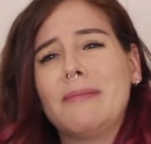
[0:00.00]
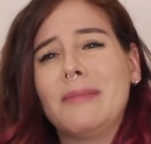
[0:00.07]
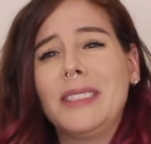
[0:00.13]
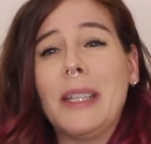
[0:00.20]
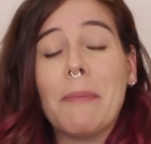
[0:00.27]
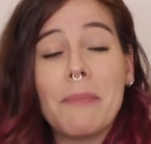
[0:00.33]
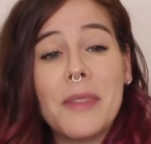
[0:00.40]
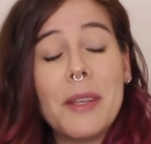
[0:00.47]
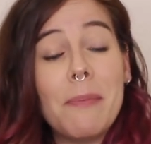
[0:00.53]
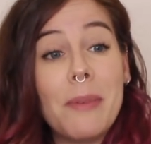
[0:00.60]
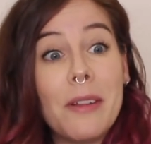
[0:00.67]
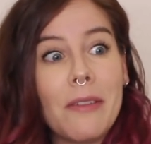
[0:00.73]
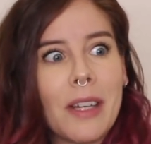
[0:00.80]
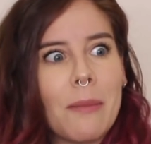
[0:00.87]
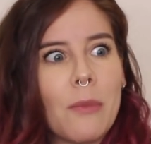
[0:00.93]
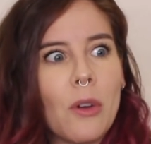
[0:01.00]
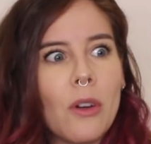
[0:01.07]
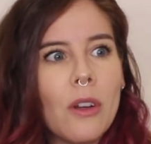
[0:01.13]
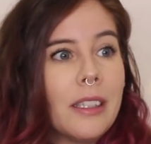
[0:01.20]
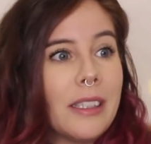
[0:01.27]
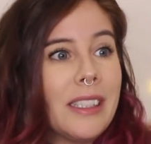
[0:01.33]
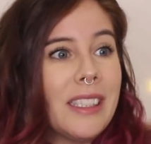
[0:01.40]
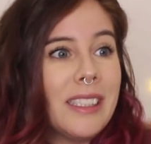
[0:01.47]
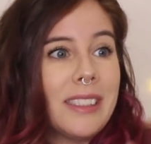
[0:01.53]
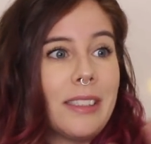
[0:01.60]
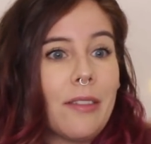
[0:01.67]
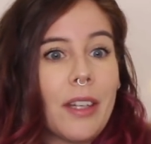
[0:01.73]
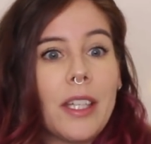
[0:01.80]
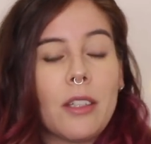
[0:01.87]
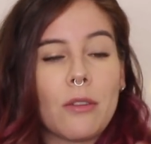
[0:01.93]
ça, me déplaît vraiment. Et
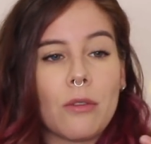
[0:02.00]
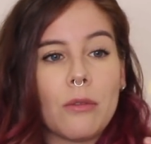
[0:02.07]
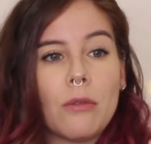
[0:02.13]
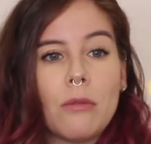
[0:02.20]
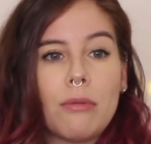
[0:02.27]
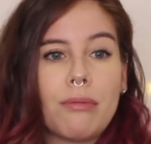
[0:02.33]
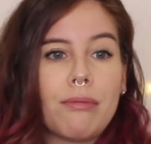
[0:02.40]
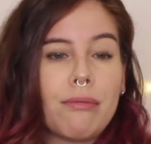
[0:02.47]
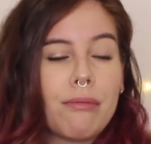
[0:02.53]
c'est vrai que